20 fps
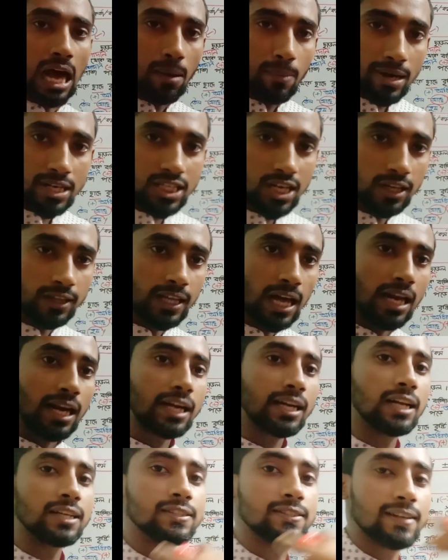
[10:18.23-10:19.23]
আমার সাথে
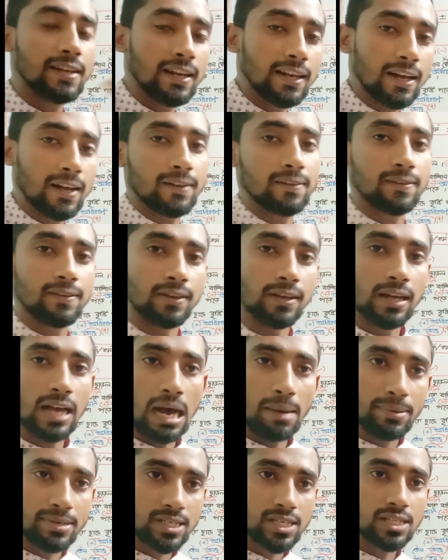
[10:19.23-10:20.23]
আরেকটা ছেলে আছে
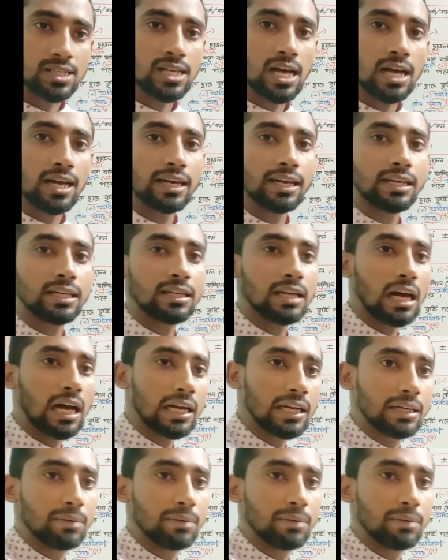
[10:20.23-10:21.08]
আমার সাথে আরেকটা